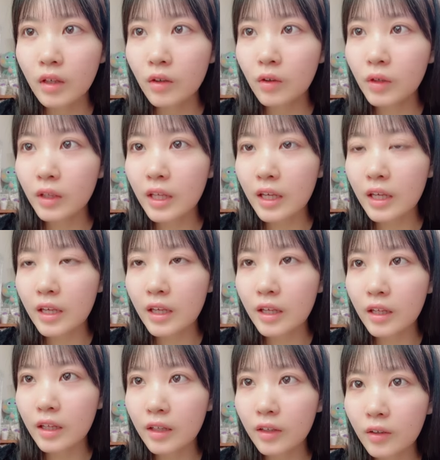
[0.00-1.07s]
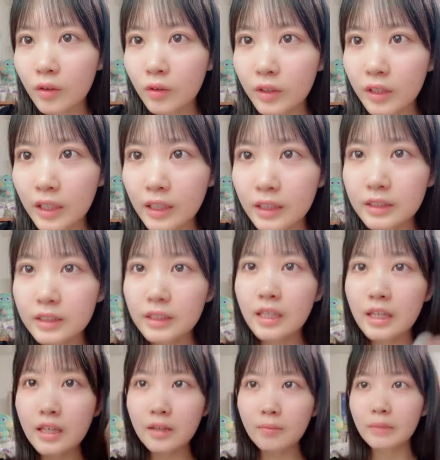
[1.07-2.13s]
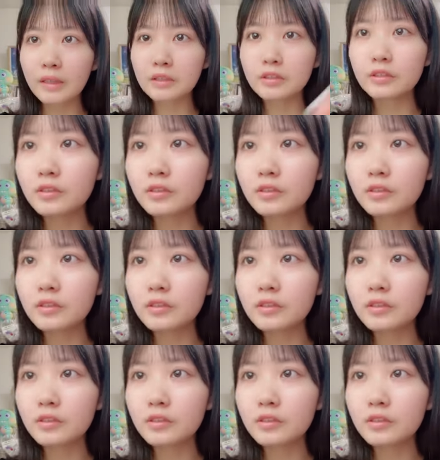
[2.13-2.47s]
OK こんな感じで丸。